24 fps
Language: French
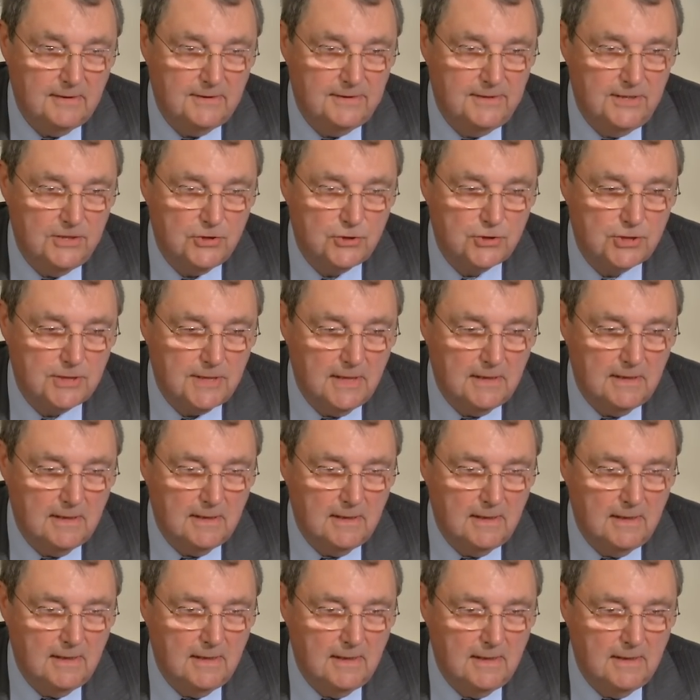
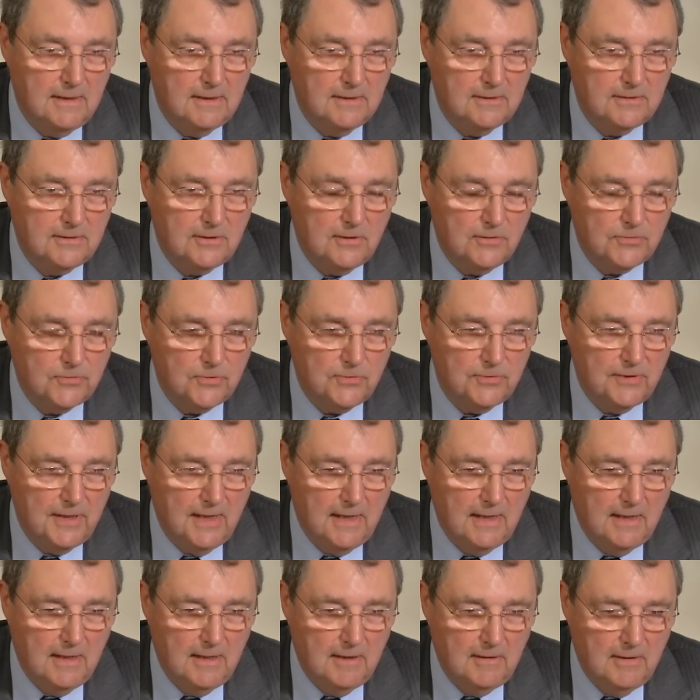déjà, quand on
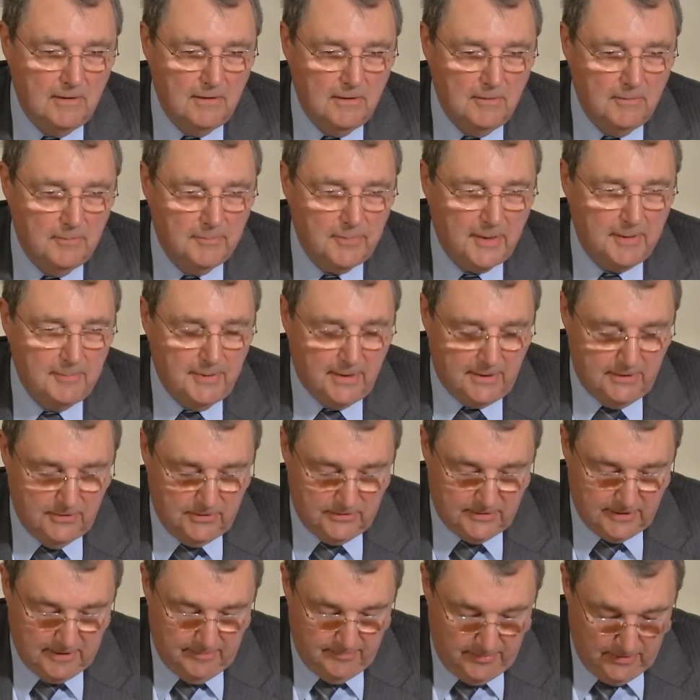a préparé
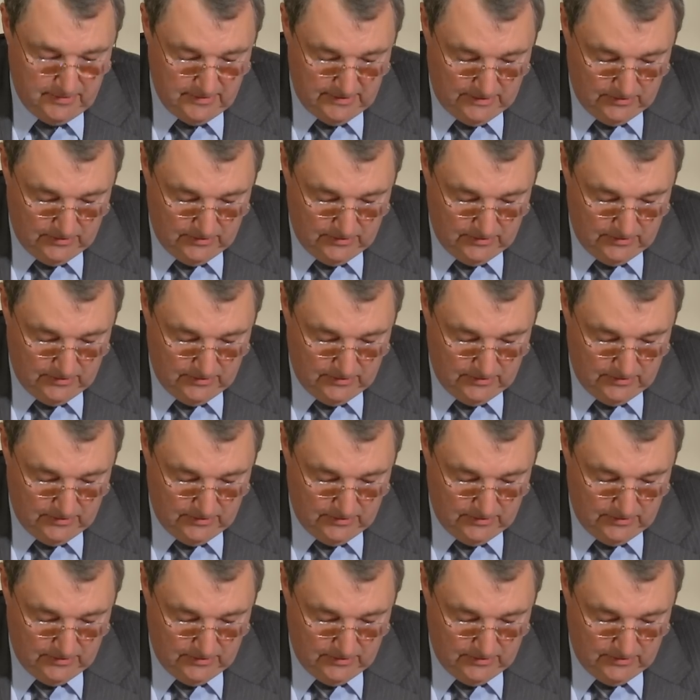notre rapport,